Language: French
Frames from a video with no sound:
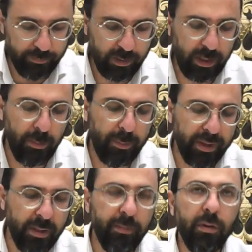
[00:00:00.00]
Lechem
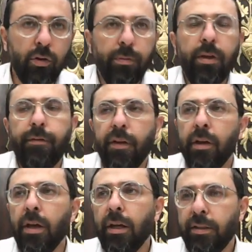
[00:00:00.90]
Apanim, combien il
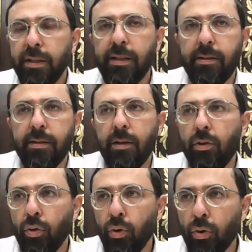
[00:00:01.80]
fait 10
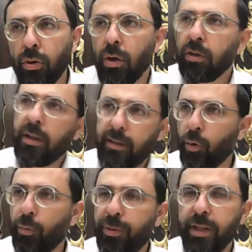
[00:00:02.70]
de long, qui était
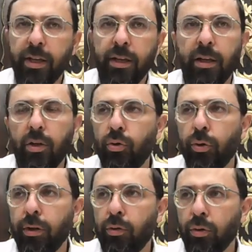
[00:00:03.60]
replié 2
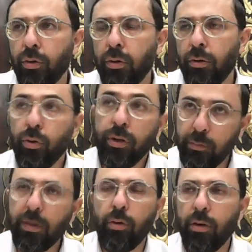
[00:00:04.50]
et 2, 2 et
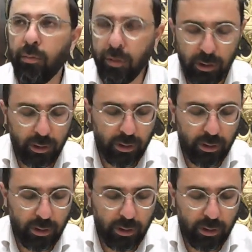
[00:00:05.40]
demi et 2 et demi.